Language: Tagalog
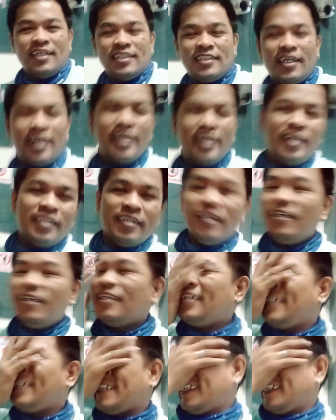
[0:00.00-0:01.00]
So, ayun no?
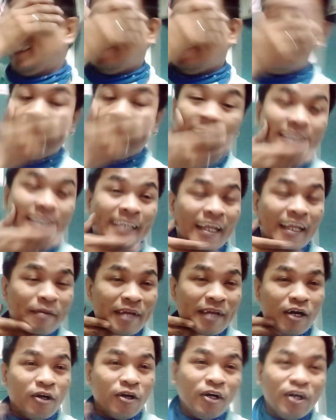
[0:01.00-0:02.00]
Late na
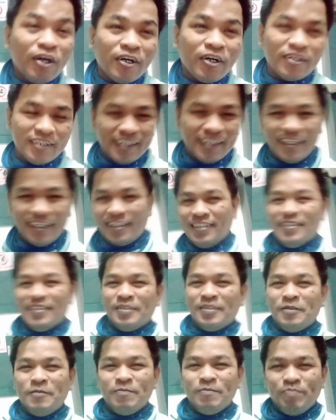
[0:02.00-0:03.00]
naman ako.
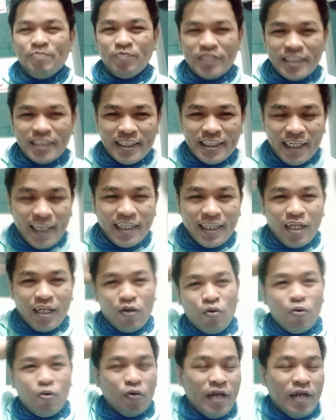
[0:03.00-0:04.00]
Malakas nga
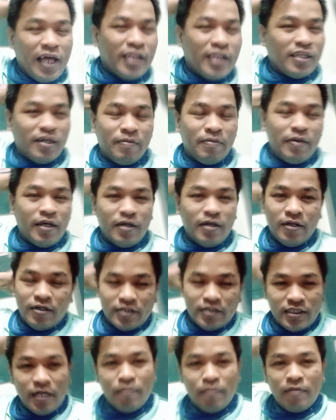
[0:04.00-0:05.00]
nag-uulan, no? Pero
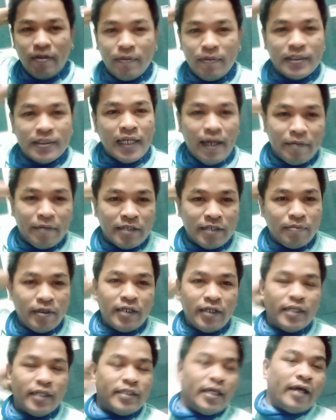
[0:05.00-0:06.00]
syempre, pasalamat
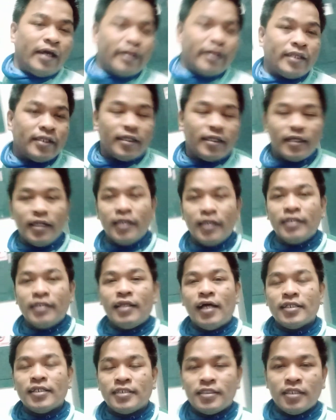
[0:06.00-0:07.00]
pa rin at nakarating ng
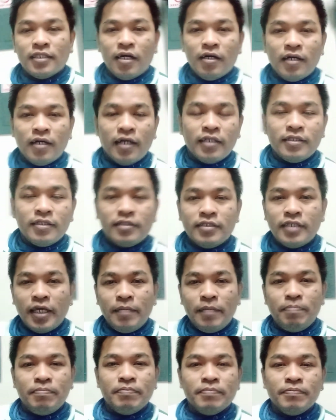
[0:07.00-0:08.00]
ligtas, no? At
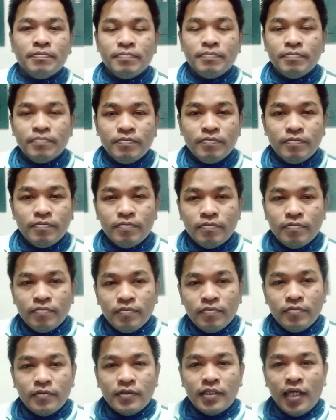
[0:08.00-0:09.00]
safe.
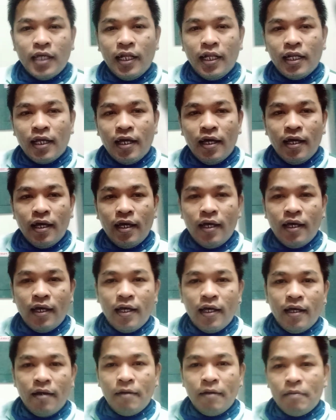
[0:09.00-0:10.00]
Dahil nga
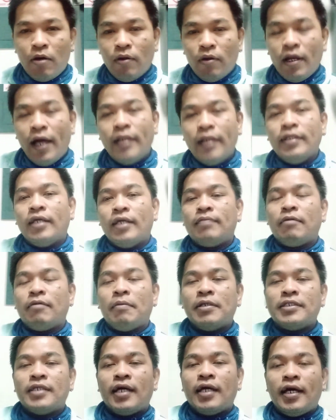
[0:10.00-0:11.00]
maulan at
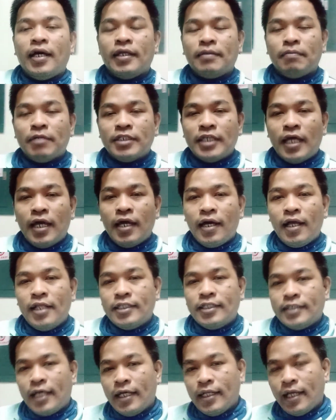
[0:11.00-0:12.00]
mabasa at basa ang
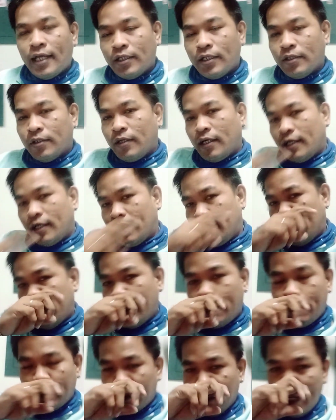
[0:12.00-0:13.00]
kalsada, no? Uh,
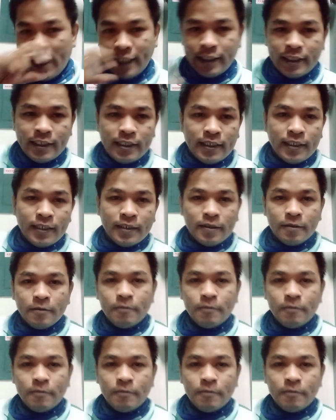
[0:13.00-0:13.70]
kaya madalas.